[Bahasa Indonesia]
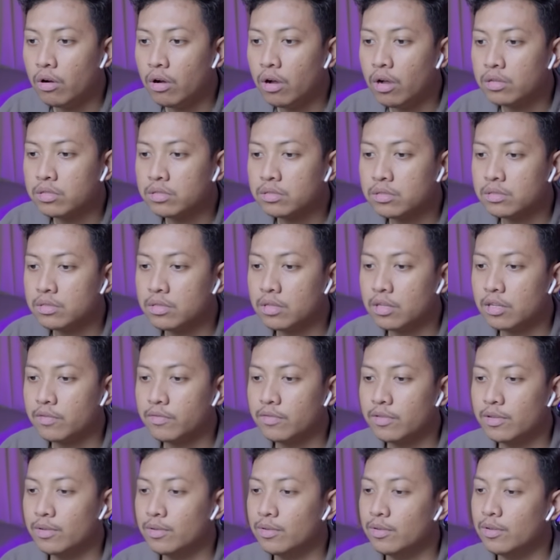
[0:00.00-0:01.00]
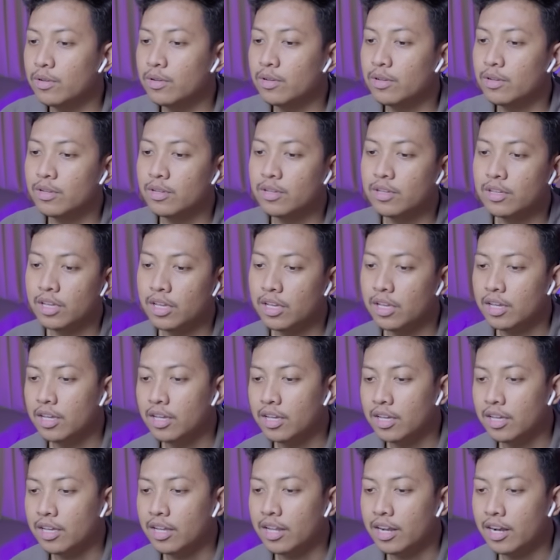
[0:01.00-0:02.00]
astagfirullah
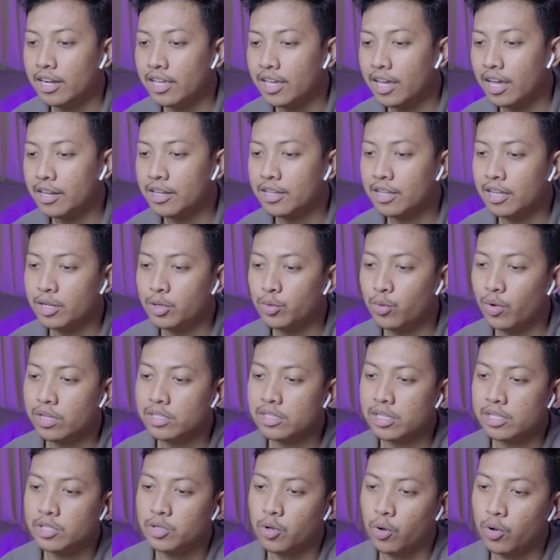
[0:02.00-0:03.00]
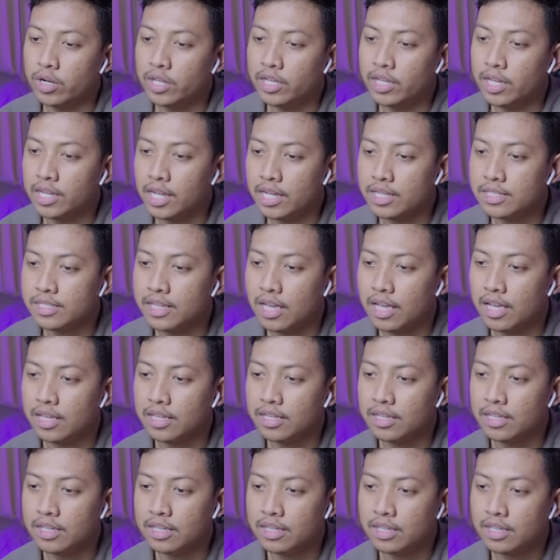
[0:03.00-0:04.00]
lihatlah dua sejoli ya guys ya
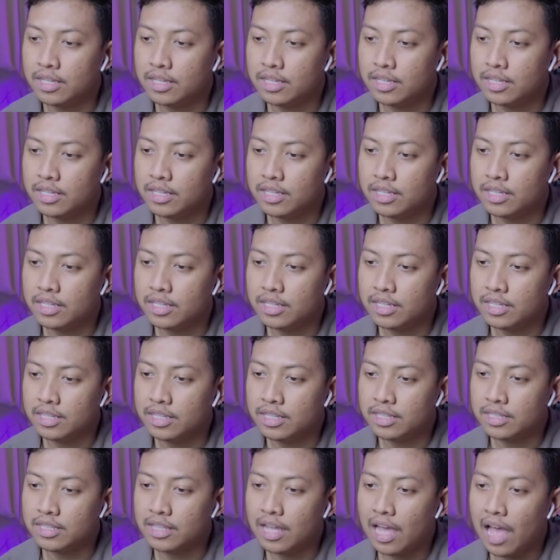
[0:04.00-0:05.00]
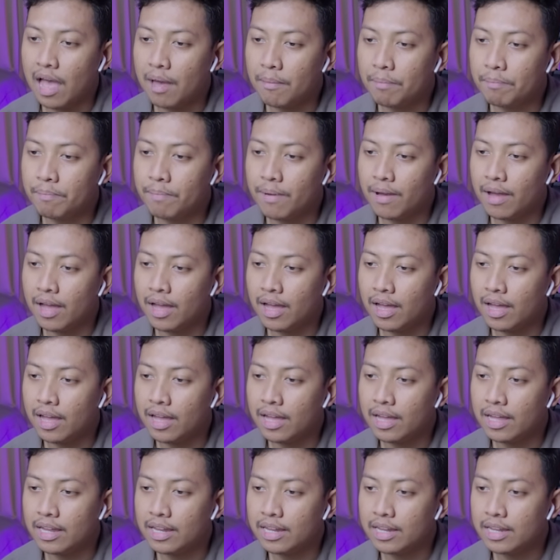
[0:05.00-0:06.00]
entah apa
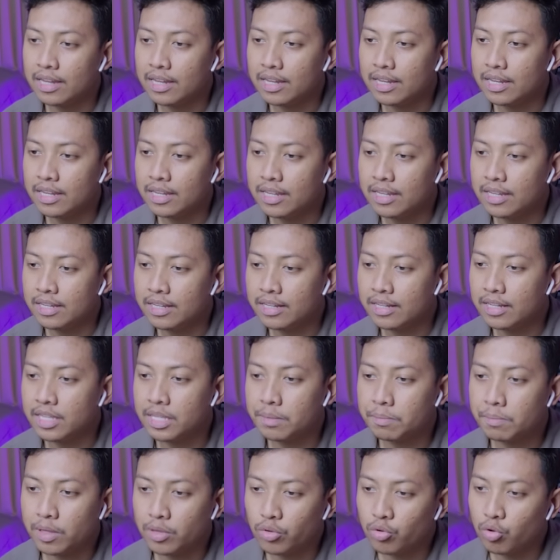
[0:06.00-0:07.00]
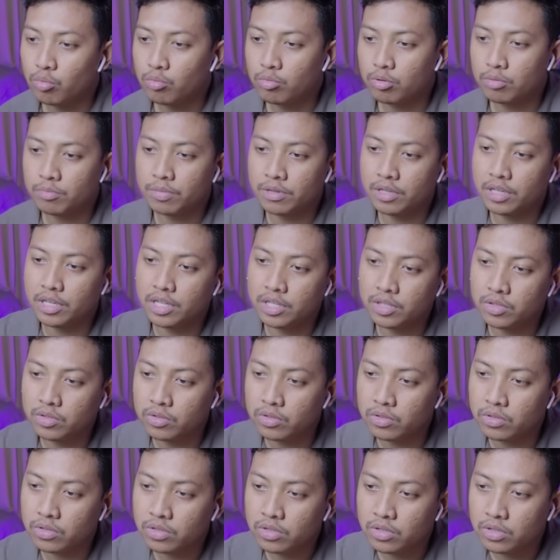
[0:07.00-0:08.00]
di tempat umum
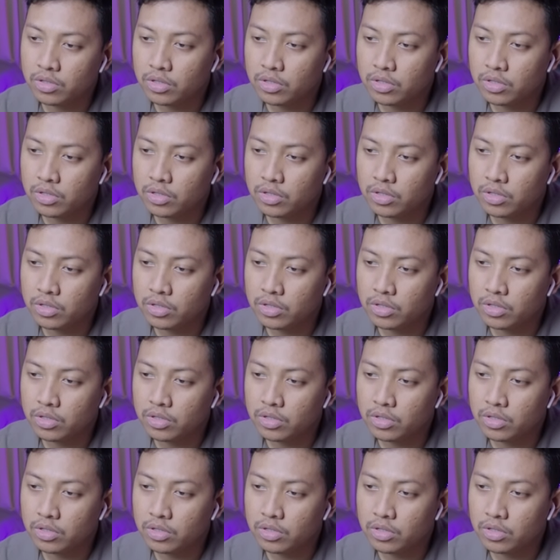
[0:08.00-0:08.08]
begitu